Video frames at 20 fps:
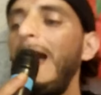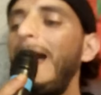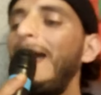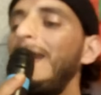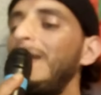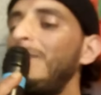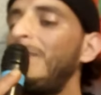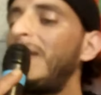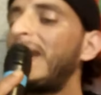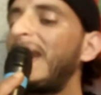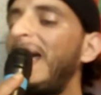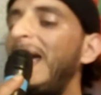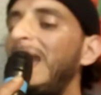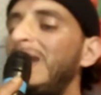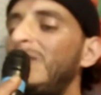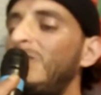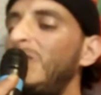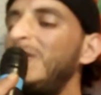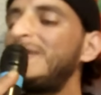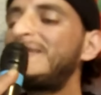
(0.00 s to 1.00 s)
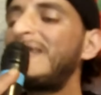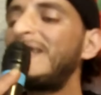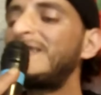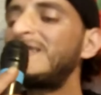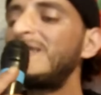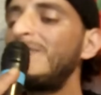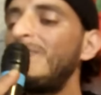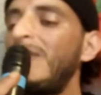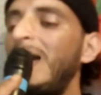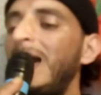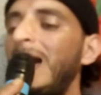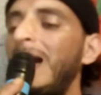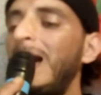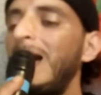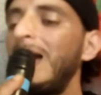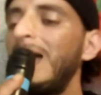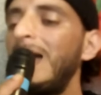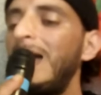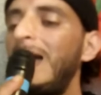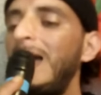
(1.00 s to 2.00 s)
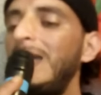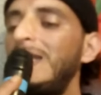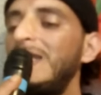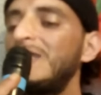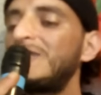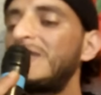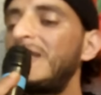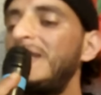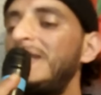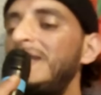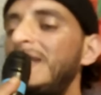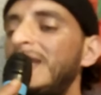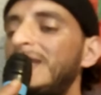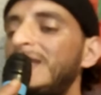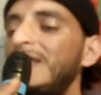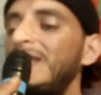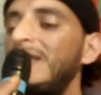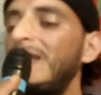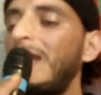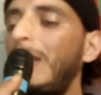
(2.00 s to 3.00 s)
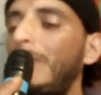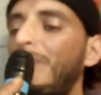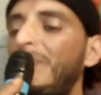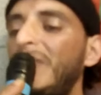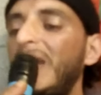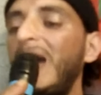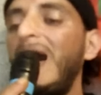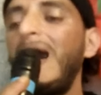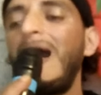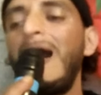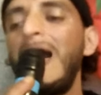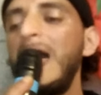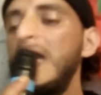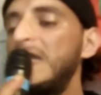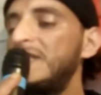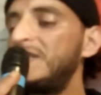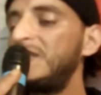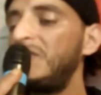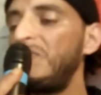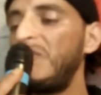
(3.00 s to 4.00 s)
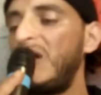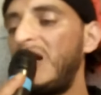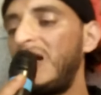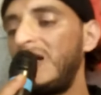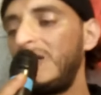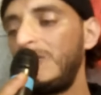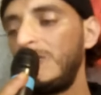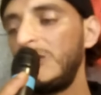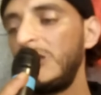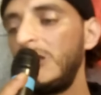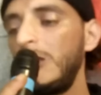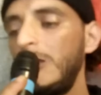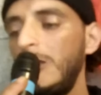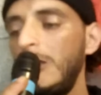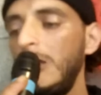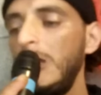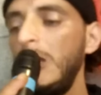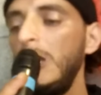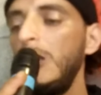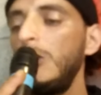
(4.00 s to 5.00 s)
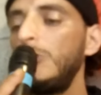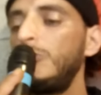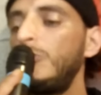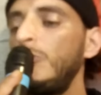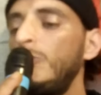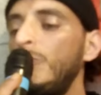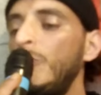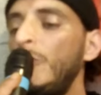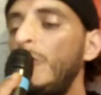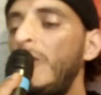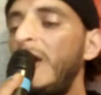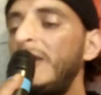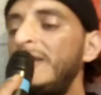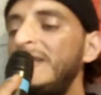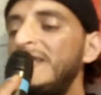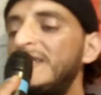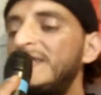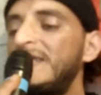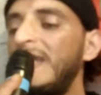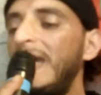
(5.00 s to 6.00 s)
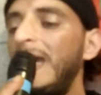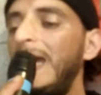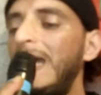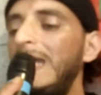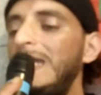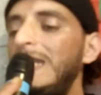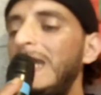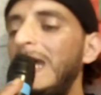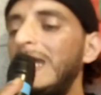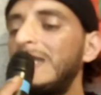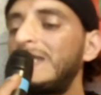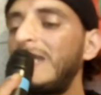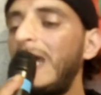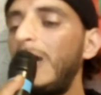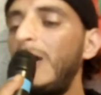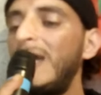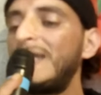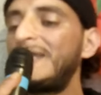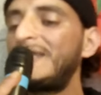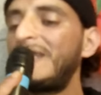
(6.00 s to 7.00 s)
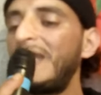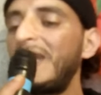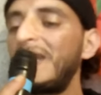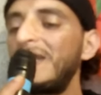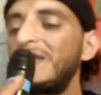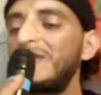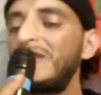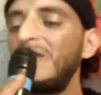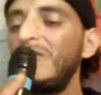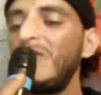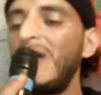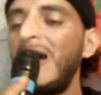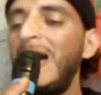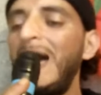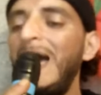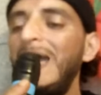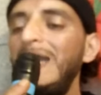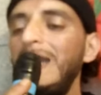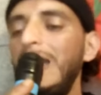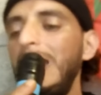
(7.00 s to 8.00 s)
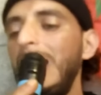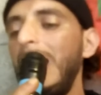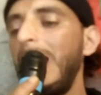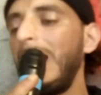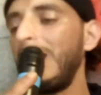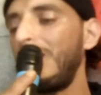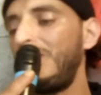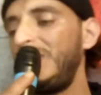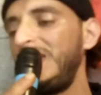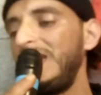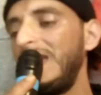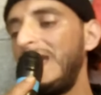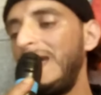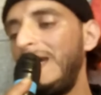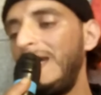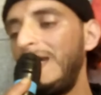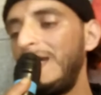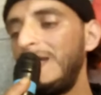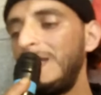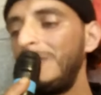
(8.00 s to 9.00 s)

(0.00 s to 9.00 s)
المرأة الملتزمة على جنة ربها عازمة دموع النساء لا تؤثر سوى على الأغبياء